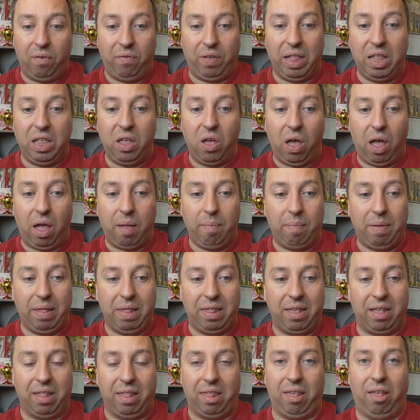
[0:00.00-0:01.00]
wenn ihr ein
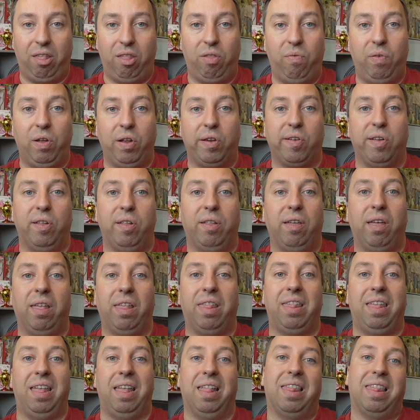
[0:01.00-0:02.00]
bisschen Science Fiction
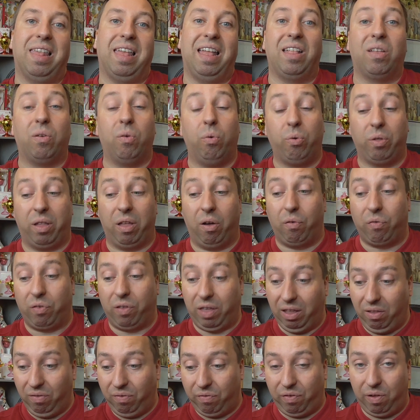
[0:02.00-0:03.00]
interessiert seid, guckt auf
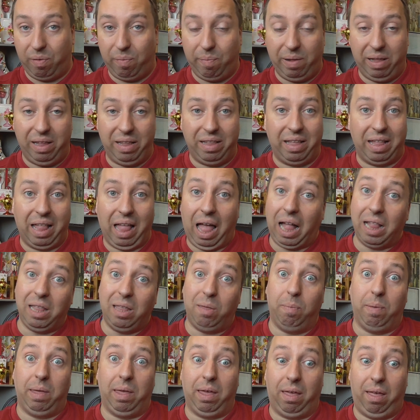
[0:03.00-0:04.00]
jeden Fall mal in den
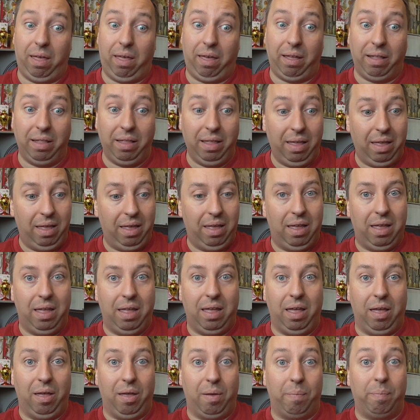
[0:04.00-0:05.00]
Anime rein.
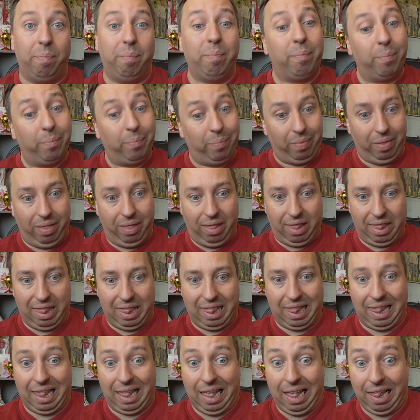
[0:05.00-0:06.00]
Ähm,
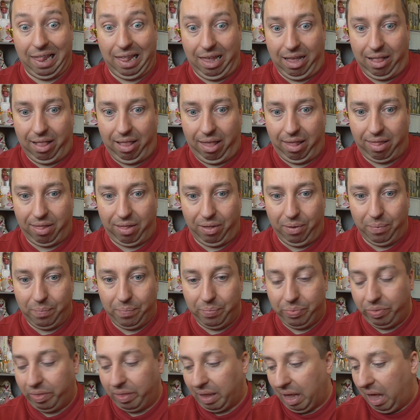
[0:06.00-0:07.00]
sehr, sehr klasse.
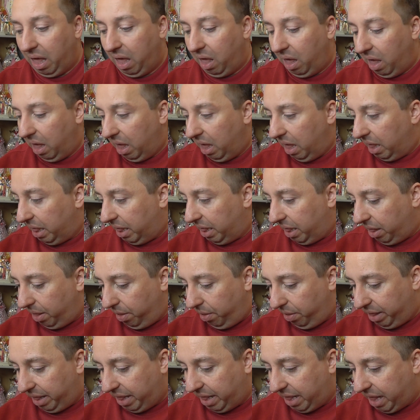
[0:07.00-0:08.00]

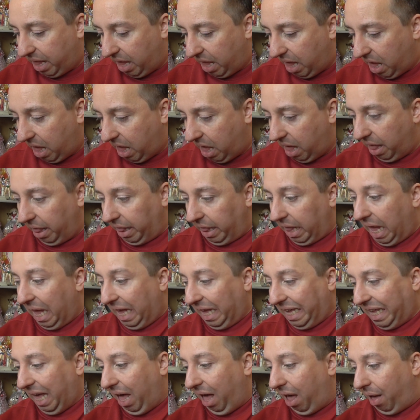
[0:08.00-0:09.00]
Dann,
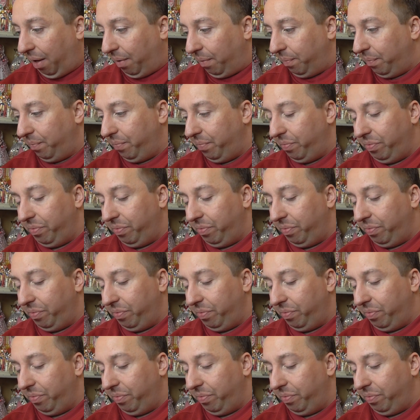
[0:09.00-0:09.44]
ja.